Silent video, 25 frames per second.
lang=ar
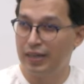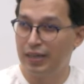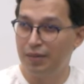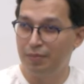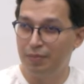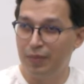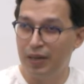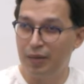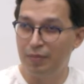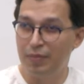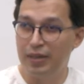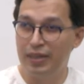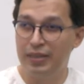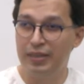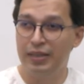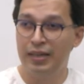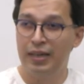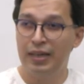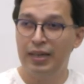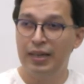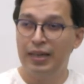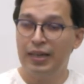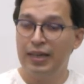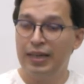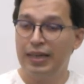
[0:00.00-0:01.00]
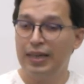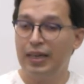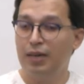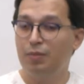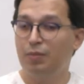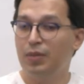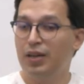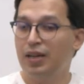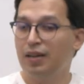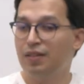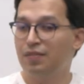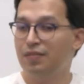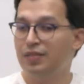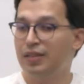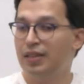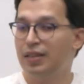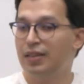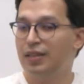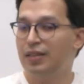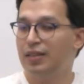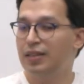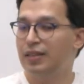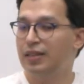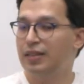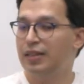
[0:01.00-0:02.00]
كمامات هي من
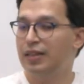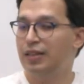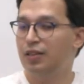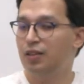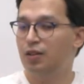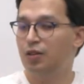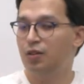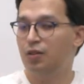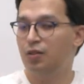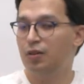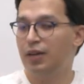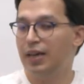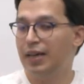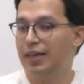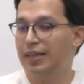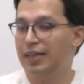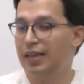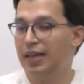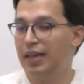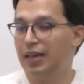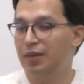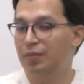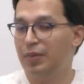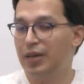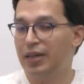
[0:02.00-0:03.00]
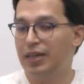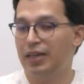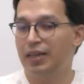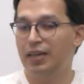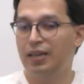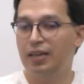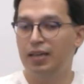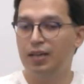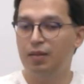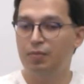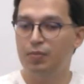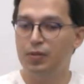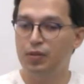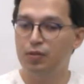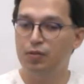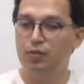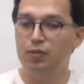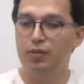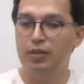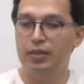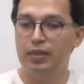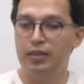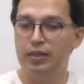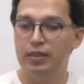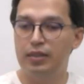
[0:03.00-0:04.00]
الافضل كي نروحوا لهذه الاماكن نلبسوا